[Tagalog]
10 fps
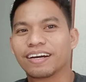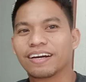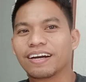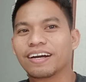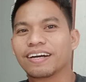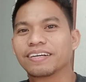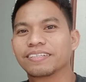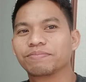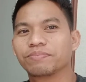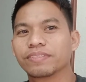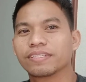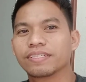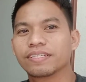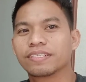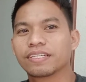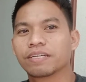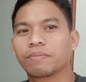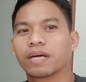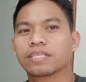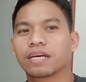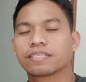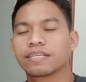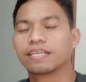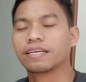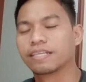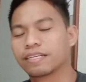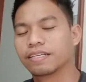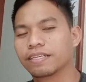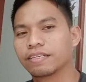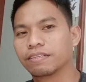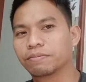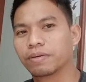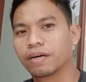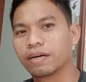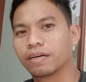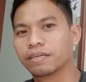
Uh, isa sa mga saksi ng mga